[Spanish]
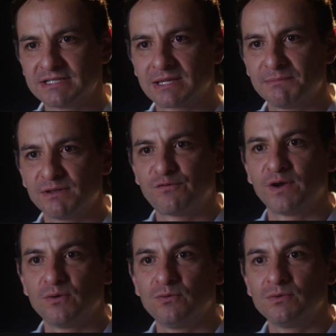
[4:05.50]
también
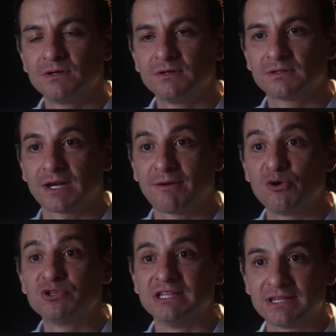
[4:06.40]
fue un
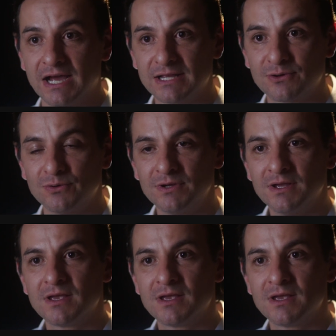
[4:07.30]
trabajo titánico,